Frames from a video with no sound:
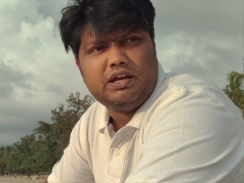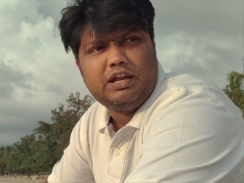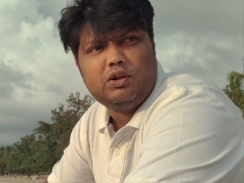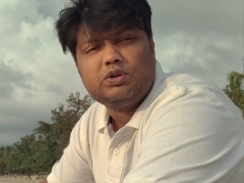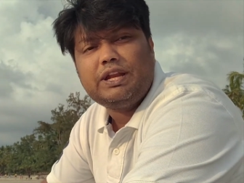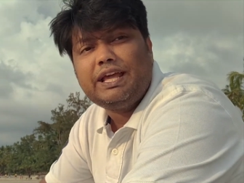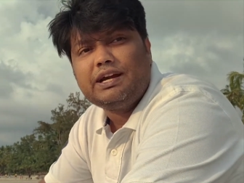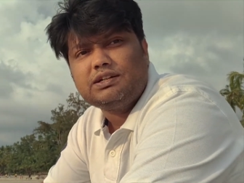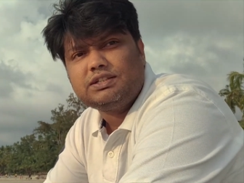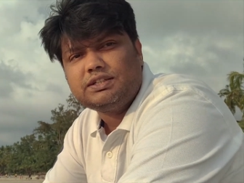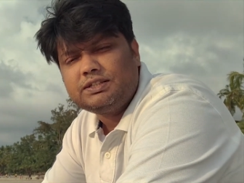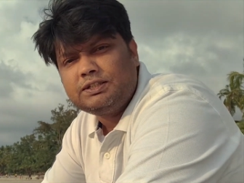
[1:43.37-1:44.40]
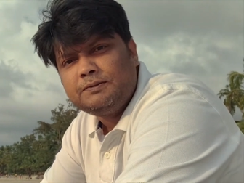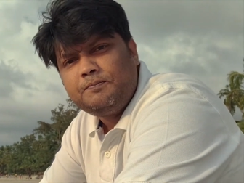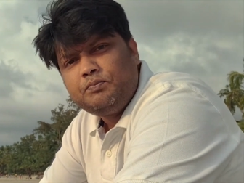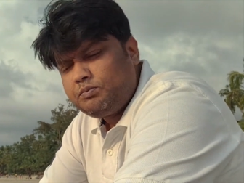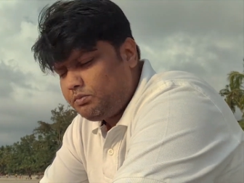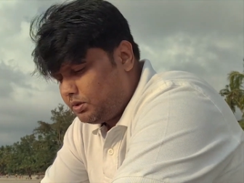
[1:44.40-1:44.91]
ये लोग नहीं करते
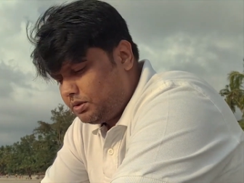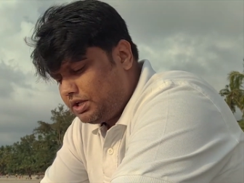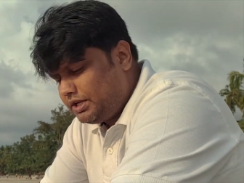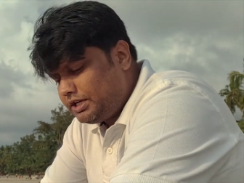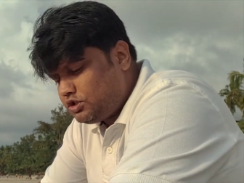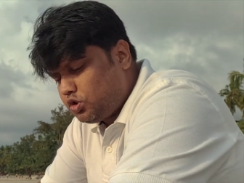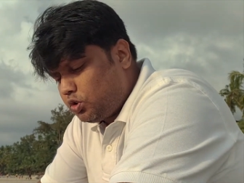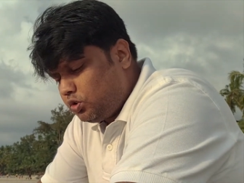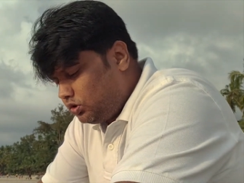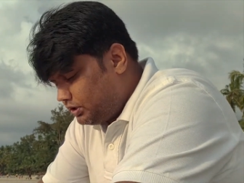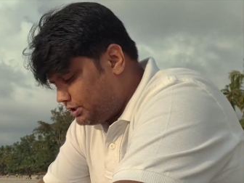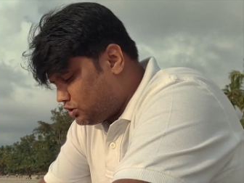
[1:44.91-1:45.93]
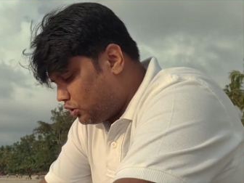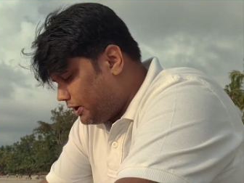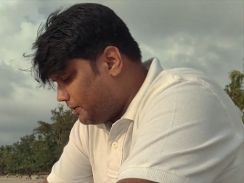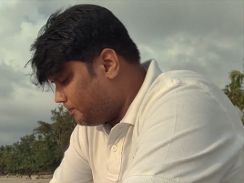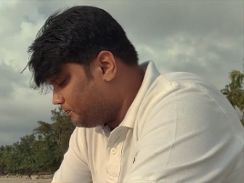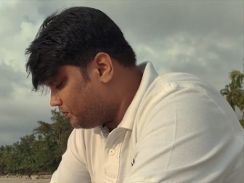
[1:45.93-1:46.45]
बोला यार छोड़ो इट्स ओके